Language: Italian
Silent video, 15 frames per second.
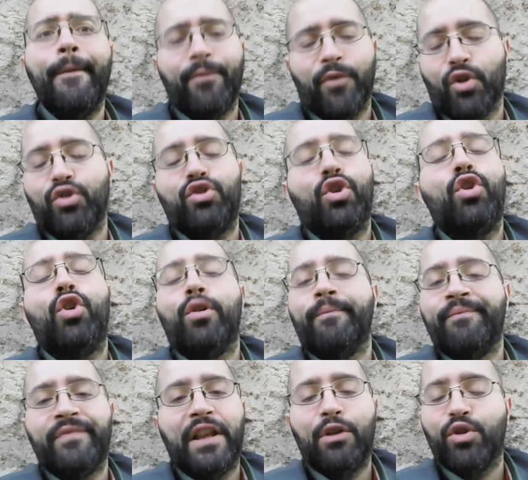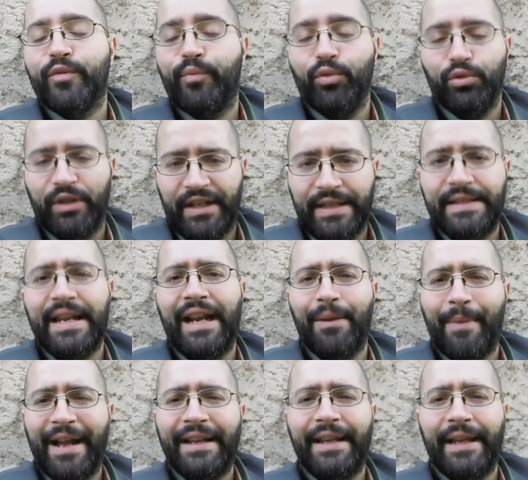non solo nello spunto iniziale
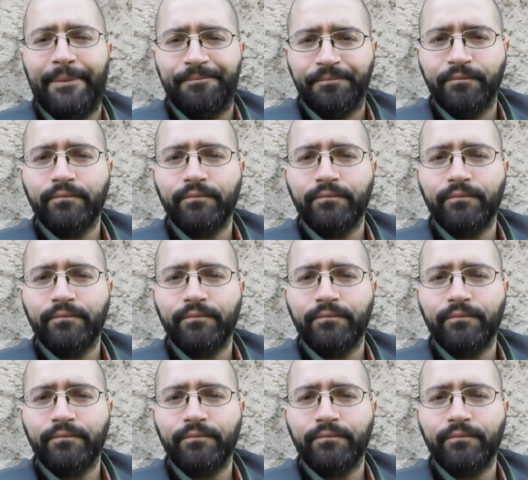ma anche